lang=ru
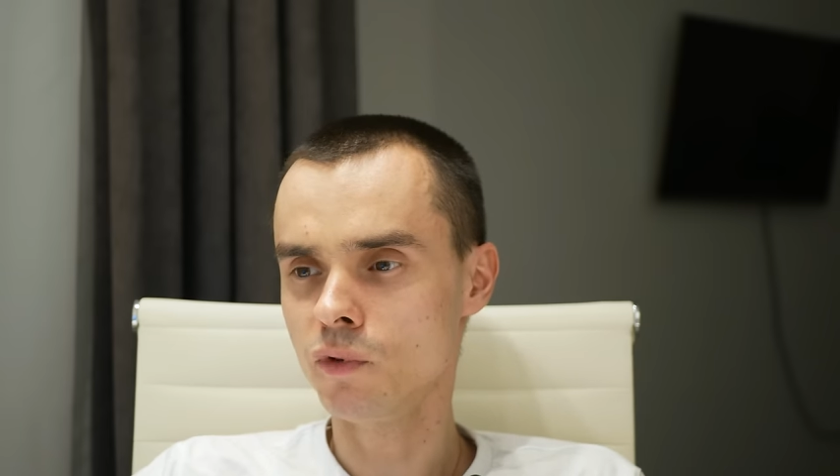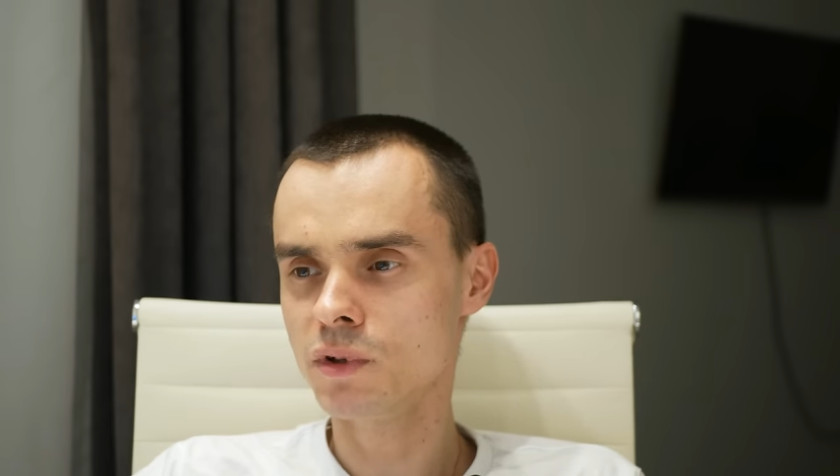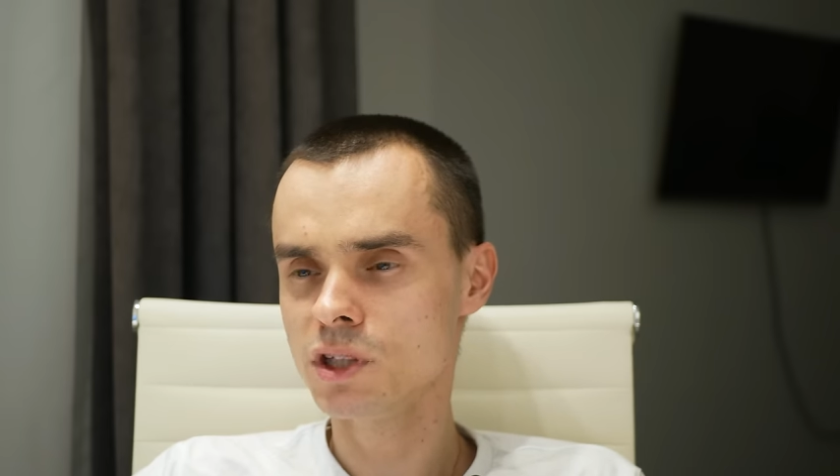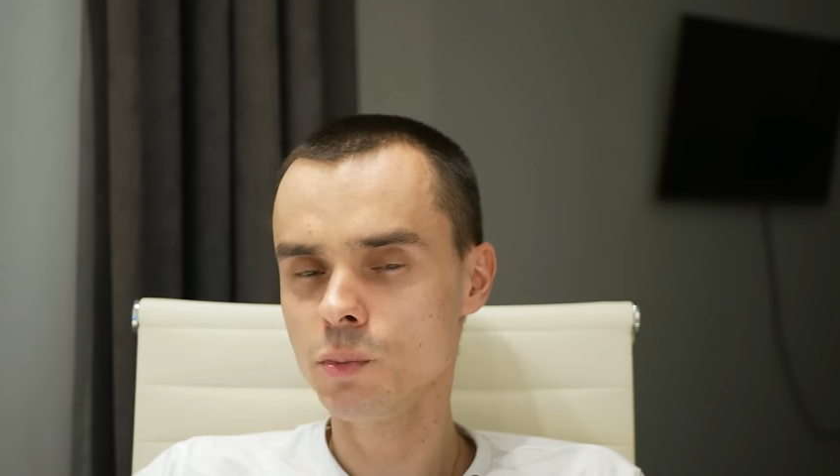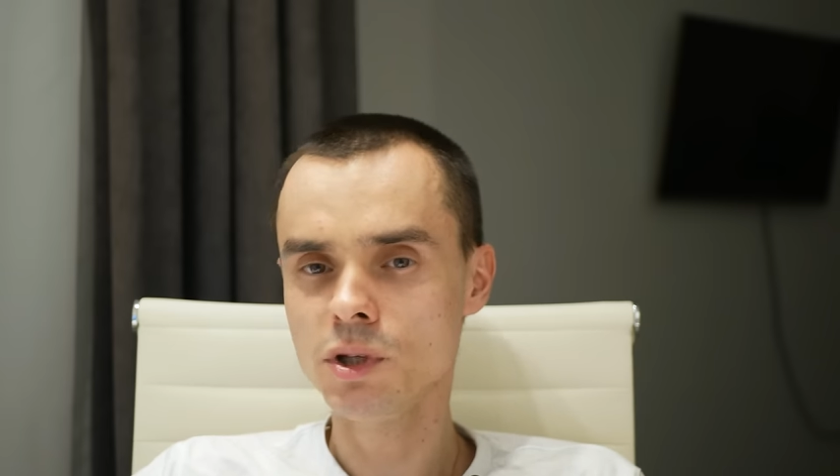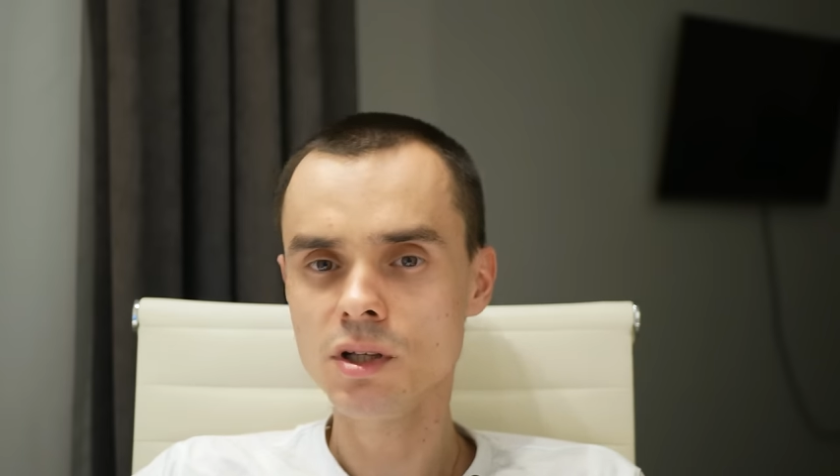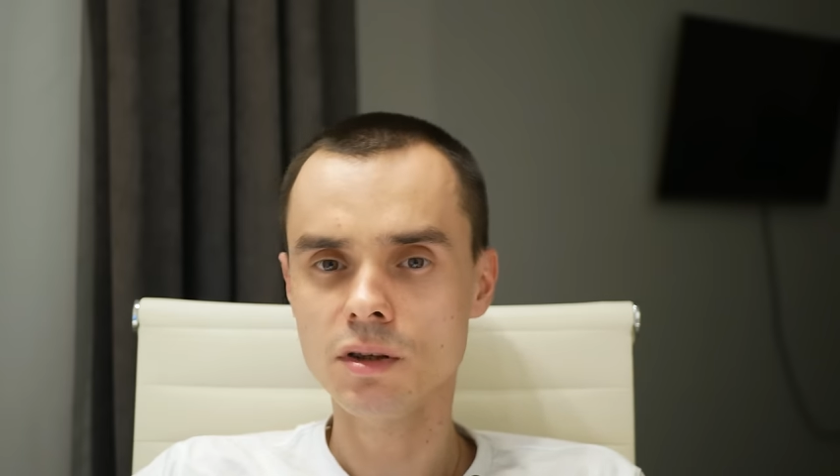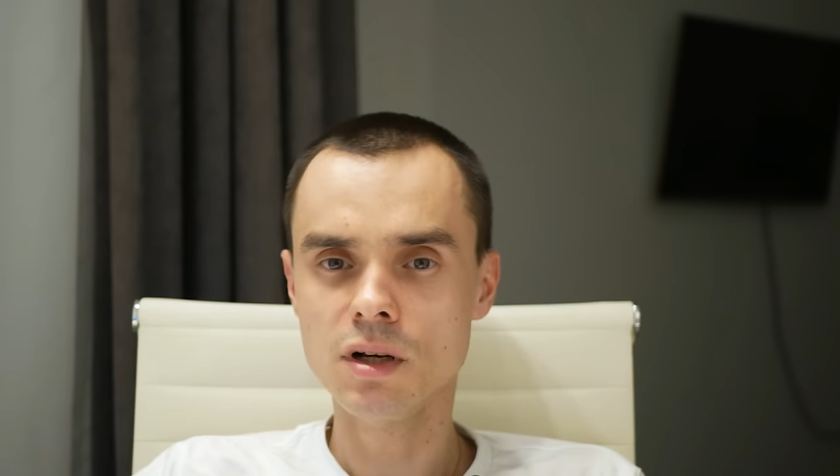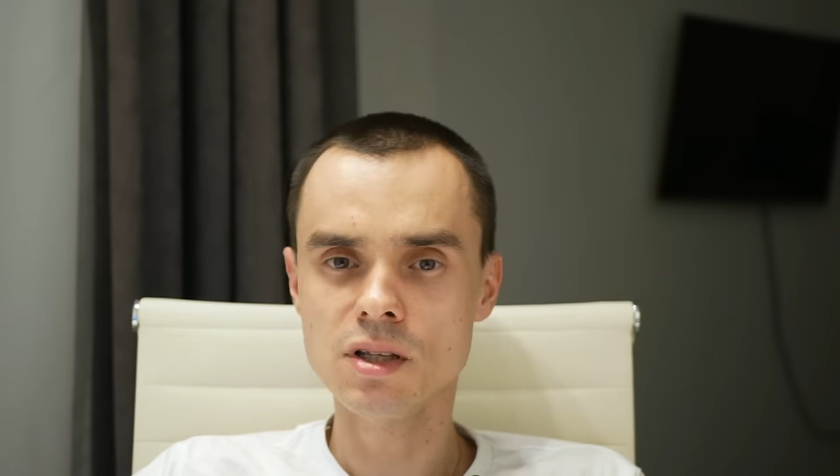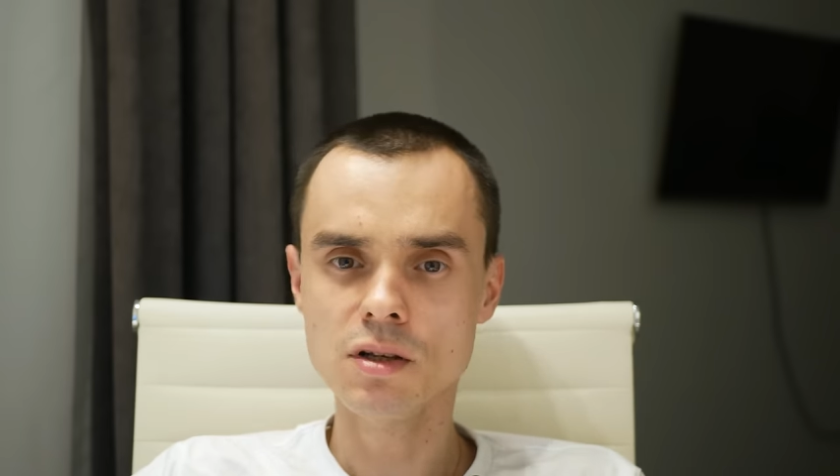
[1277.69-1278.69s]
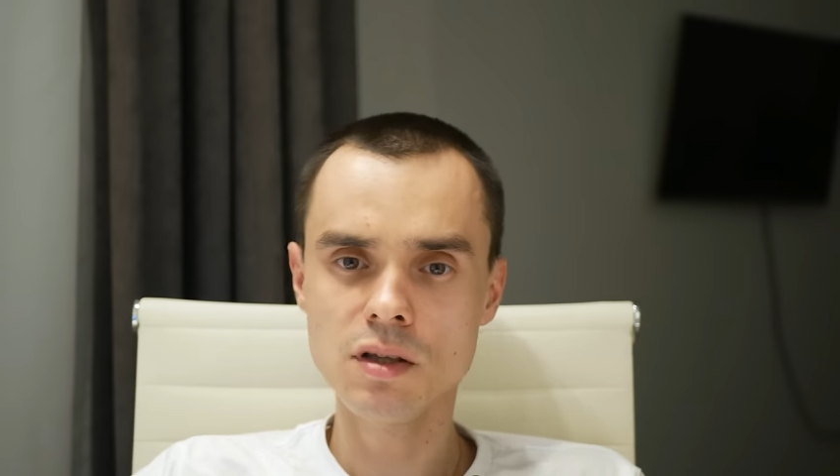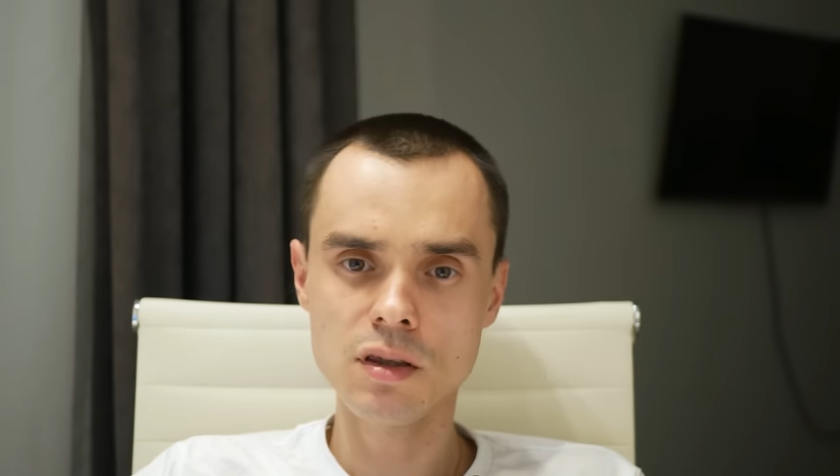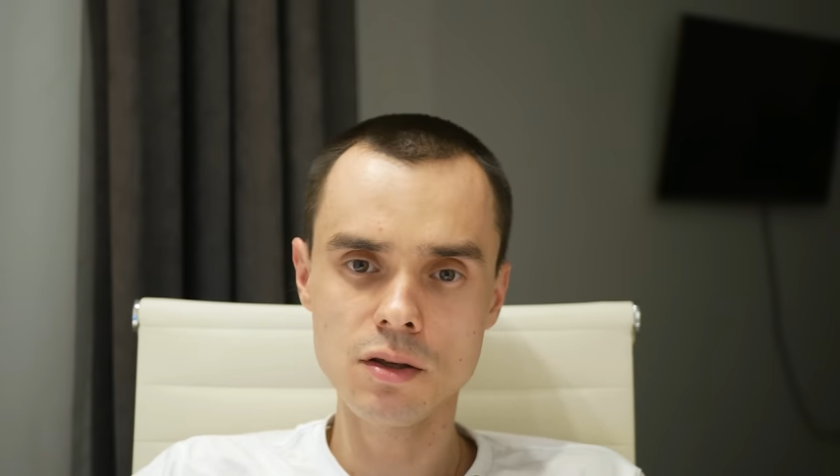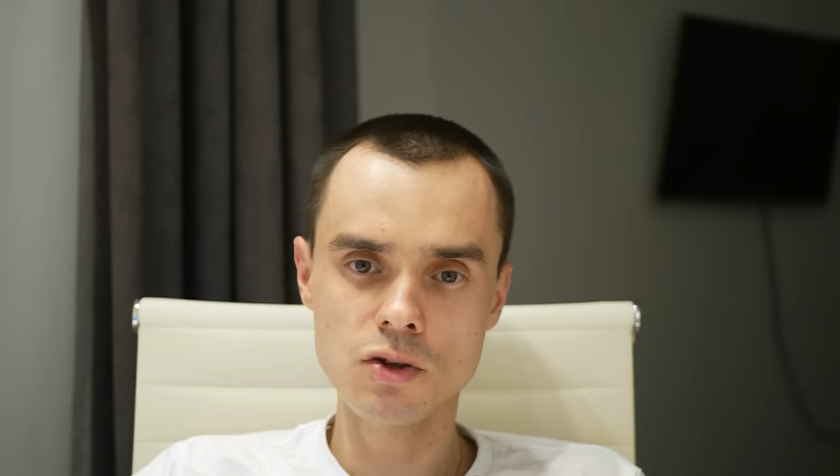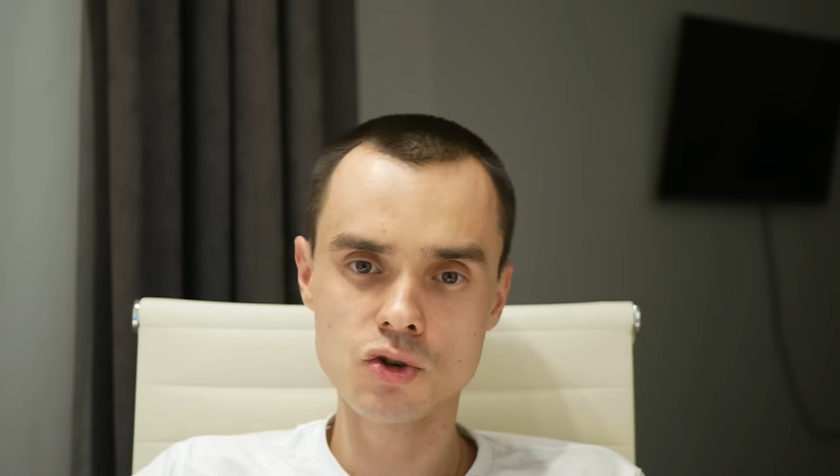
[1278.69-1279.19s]
25-30
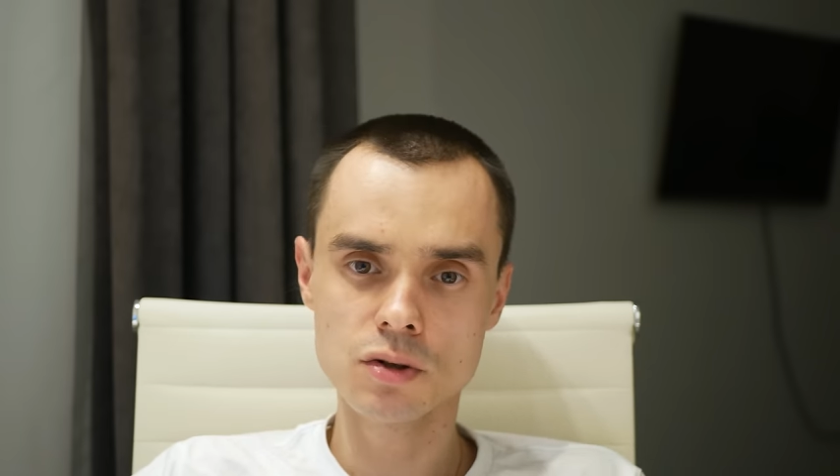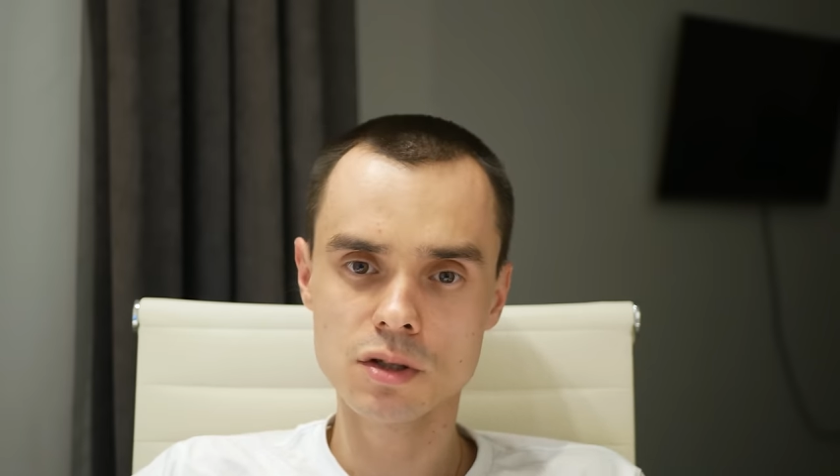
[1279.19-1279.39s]
тысяч.